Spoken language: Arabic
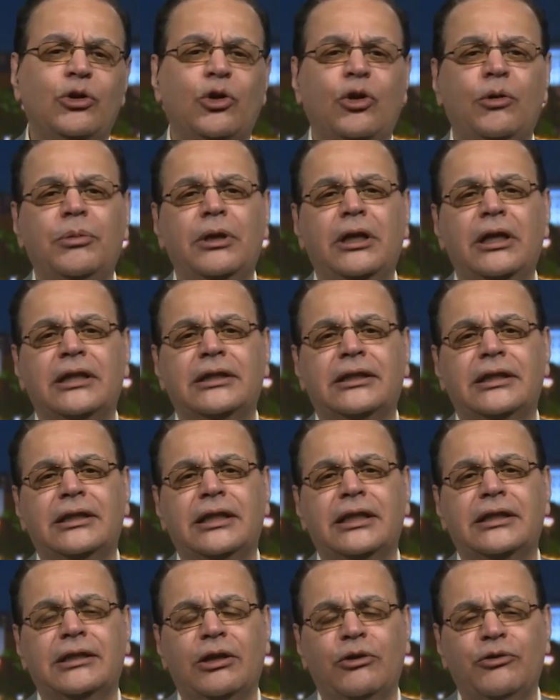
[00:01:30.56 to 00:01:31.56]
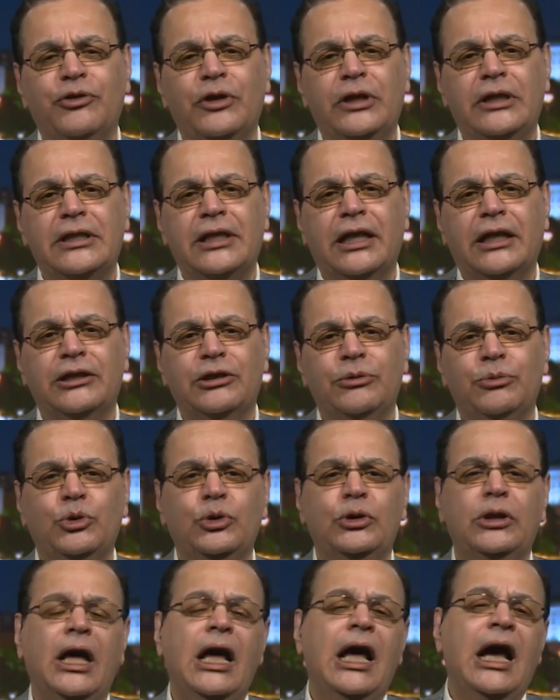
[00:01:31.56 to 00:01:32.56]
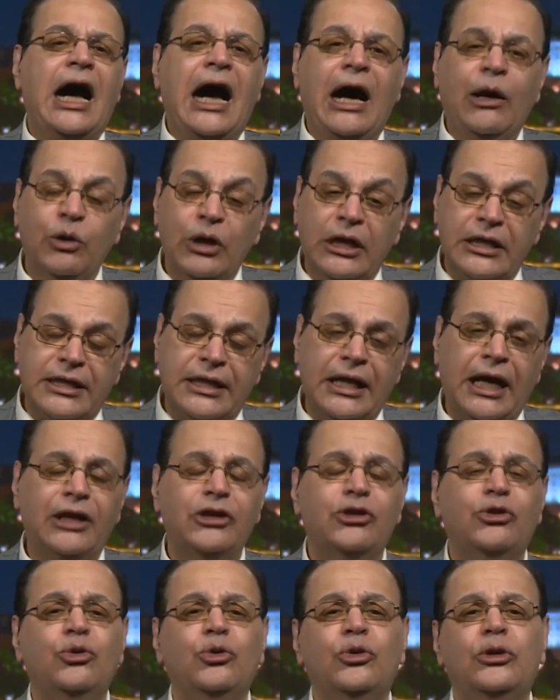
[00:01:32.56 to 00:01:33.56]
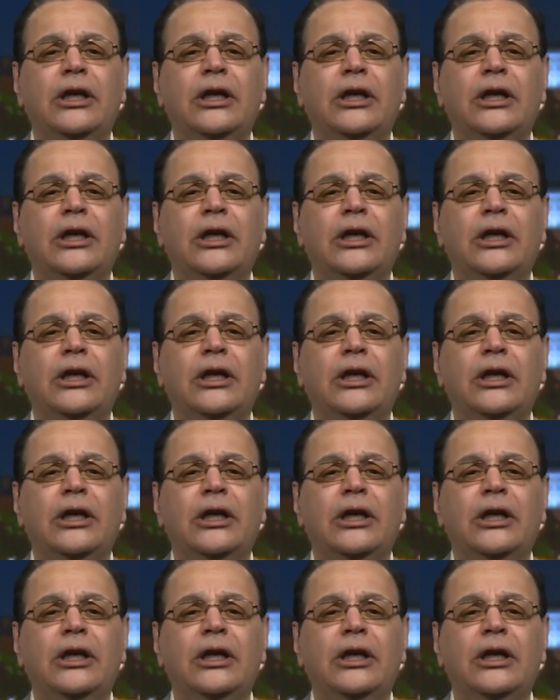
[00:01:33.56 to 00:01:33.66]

هم الذين سوف يستخدمون او يستعدون